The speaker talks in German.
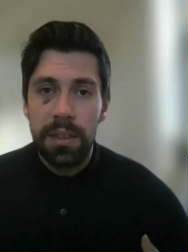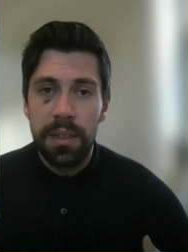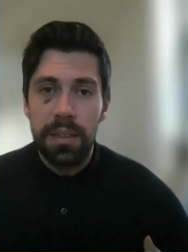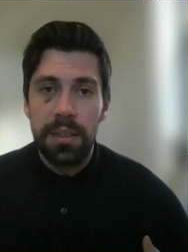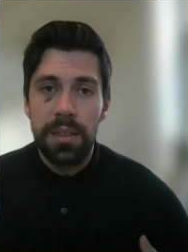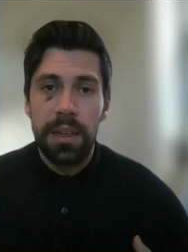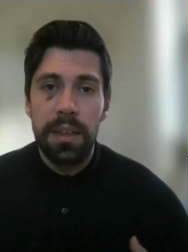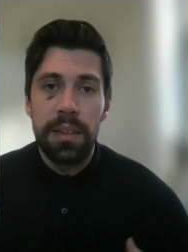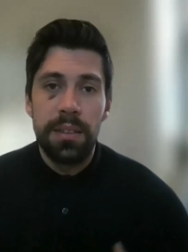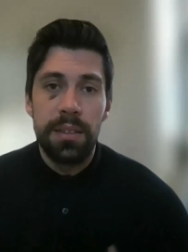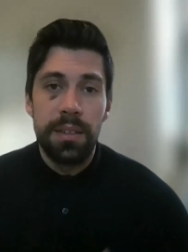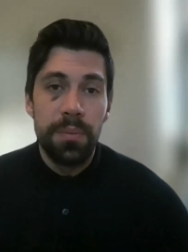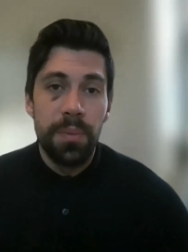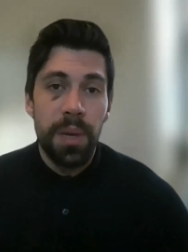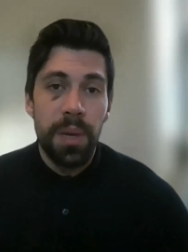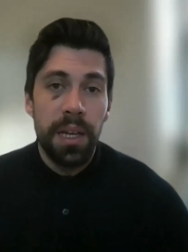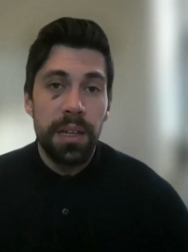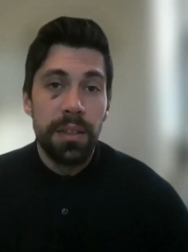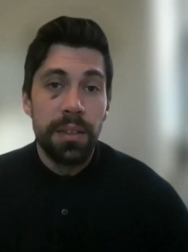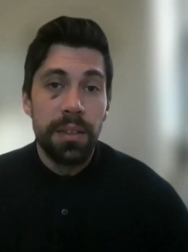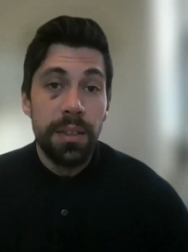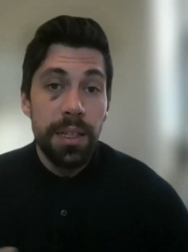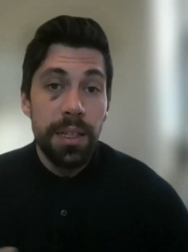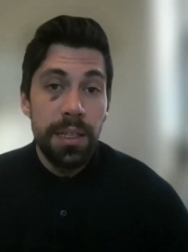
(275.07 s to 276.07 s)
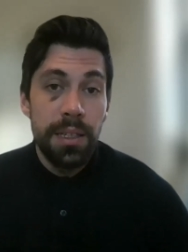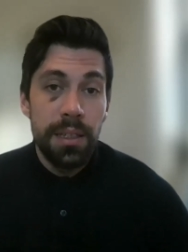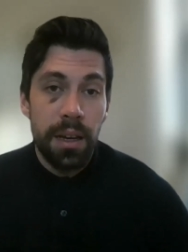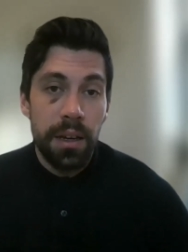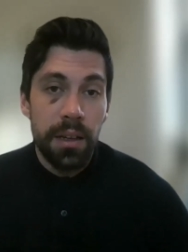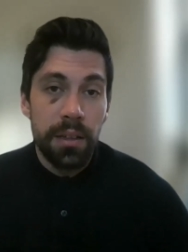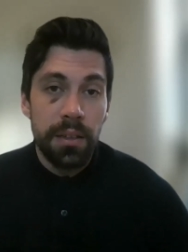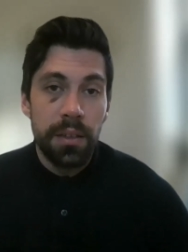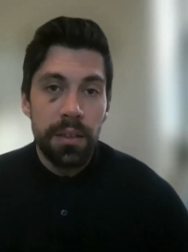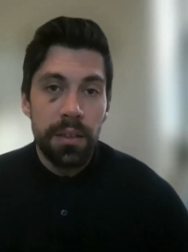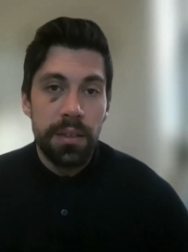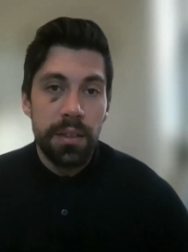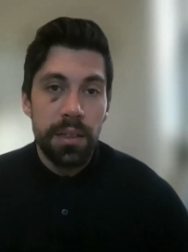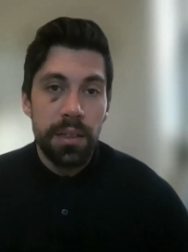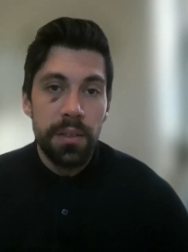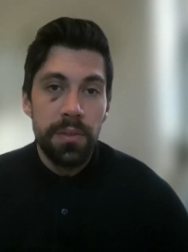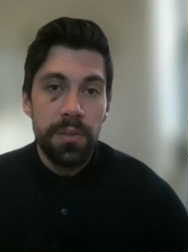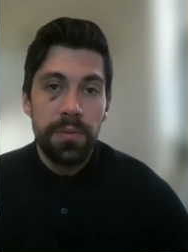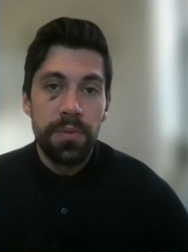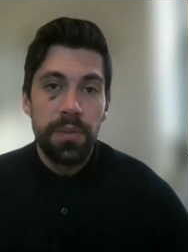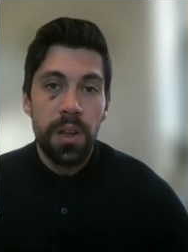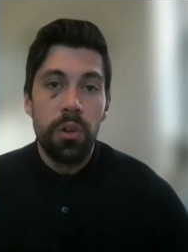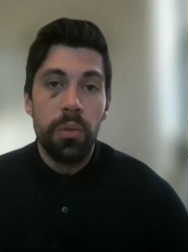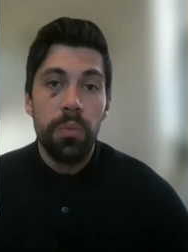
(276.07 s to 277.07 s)
Das heißt, die machen dich
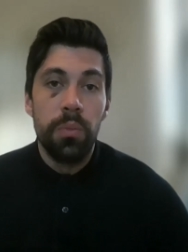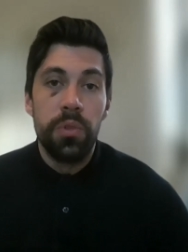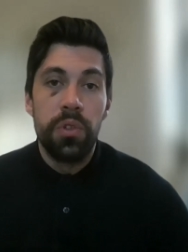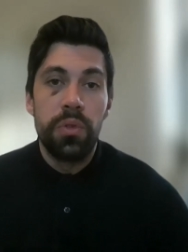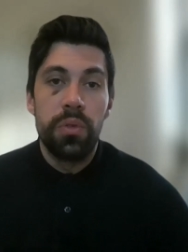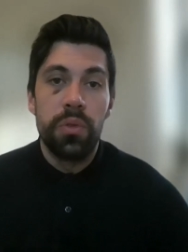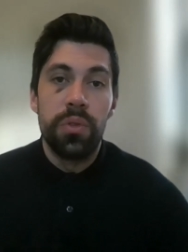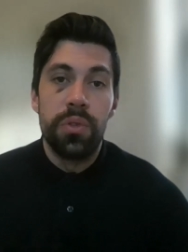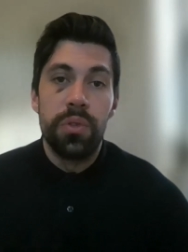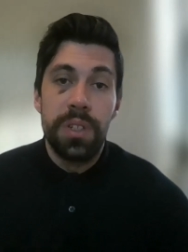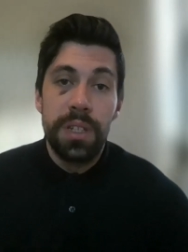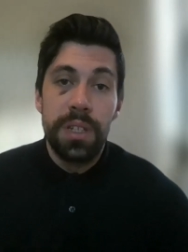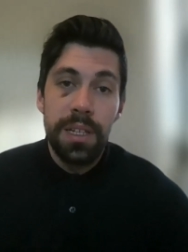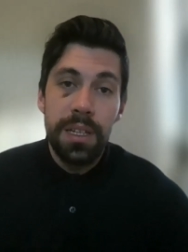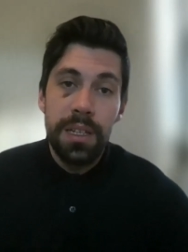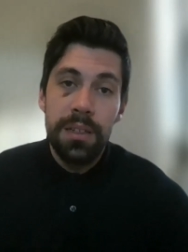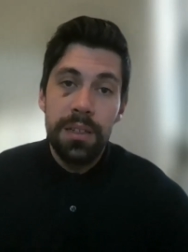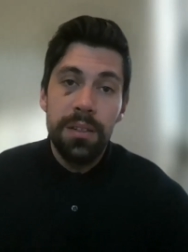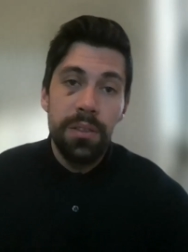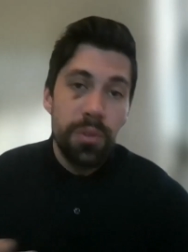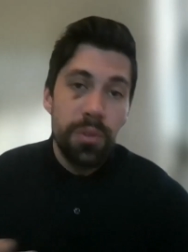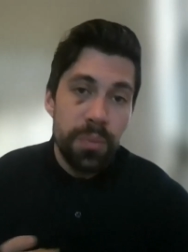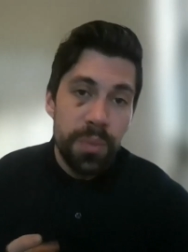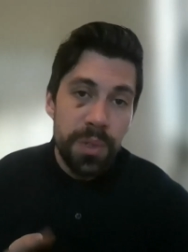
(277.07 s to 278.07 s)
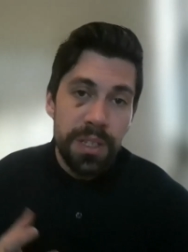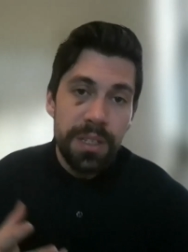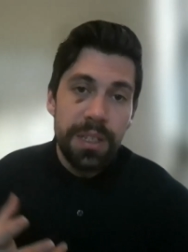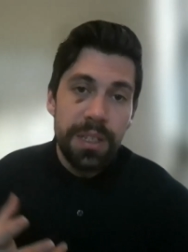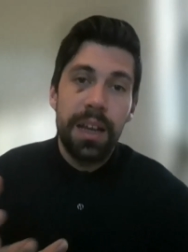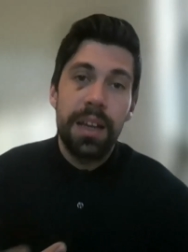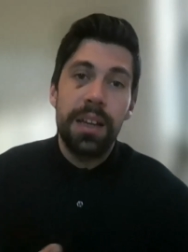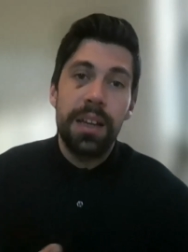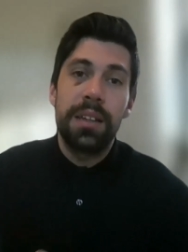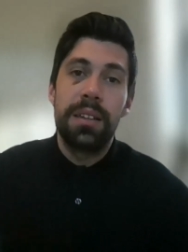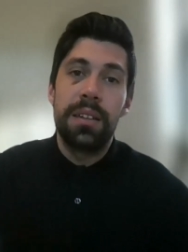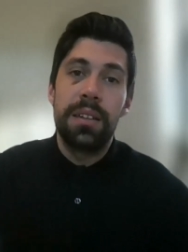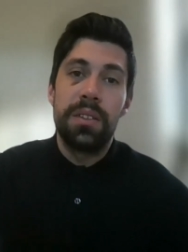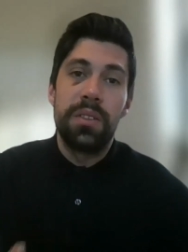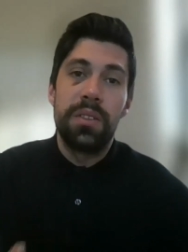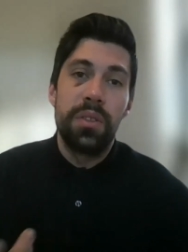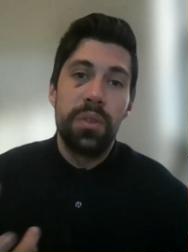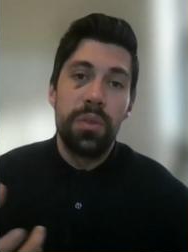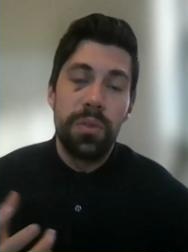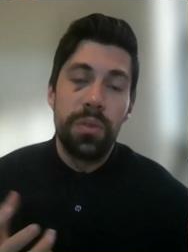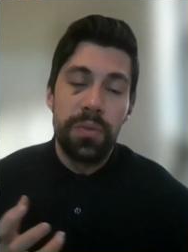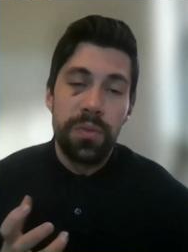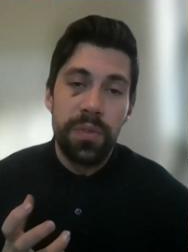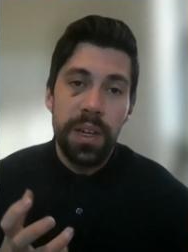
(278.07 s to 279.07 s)
aggressiv, um zu sehen, um diese
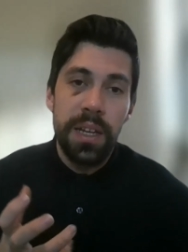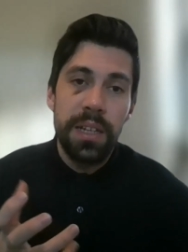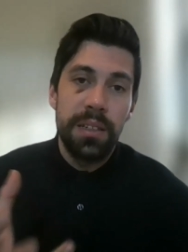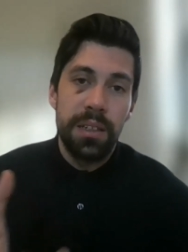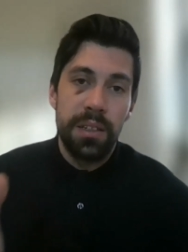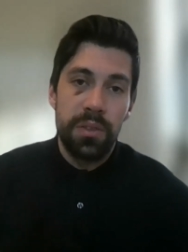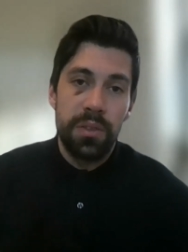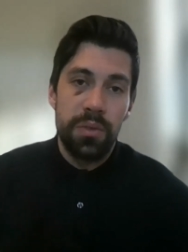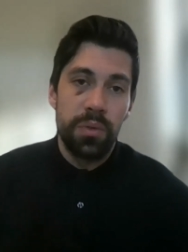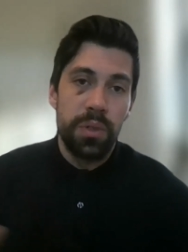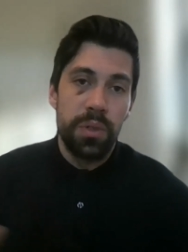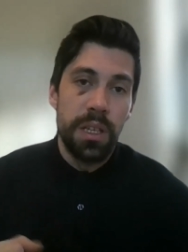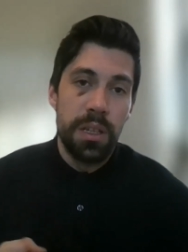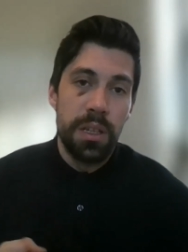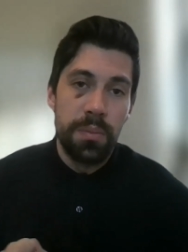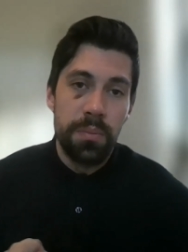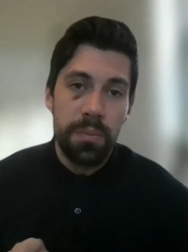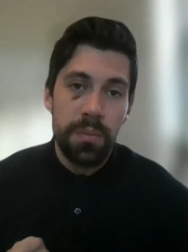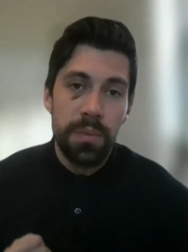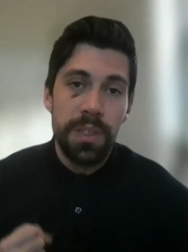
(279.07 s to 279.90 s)
Aggression weiterzugeben.